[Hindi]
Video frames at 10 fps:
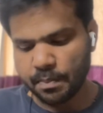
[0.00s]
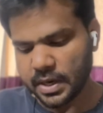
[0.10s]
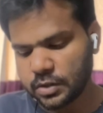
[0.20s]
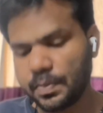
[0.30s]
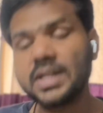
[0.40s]

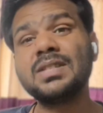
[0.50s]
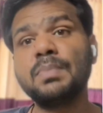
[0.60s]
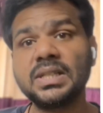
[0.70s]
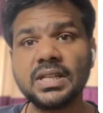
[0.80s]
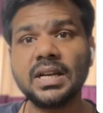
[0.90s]
पास पर्स
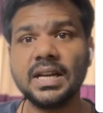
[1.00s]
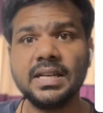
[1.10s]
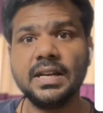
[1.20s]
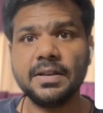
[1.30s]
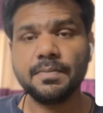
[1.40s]
बचेगा ही
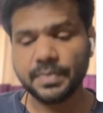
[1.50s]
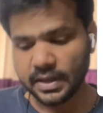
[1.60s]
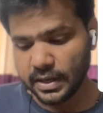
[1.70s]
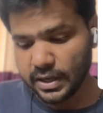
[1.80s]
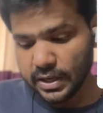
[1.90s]
नहीं
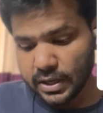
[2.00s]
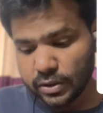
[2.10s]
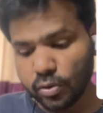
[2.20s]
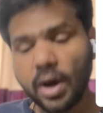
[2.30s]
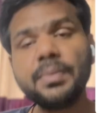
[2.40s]

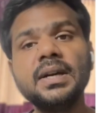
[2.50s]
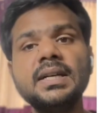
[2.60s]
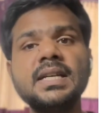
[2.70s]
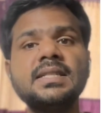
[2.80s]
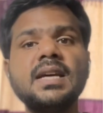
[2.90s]
तो अब
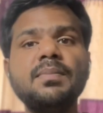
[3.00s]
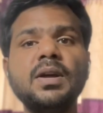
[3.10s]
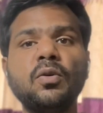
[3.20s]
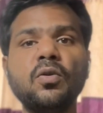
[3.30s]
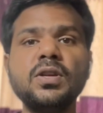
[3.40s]
रिटेंशन में
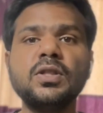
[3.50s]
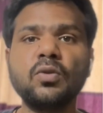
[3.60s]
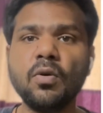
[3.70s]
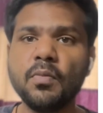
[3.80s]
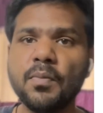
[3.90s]
रोहित
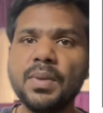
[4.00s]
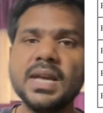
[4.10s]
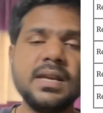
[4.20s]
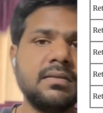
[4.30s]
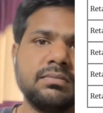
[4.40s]
को
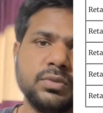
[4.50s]
मुंबई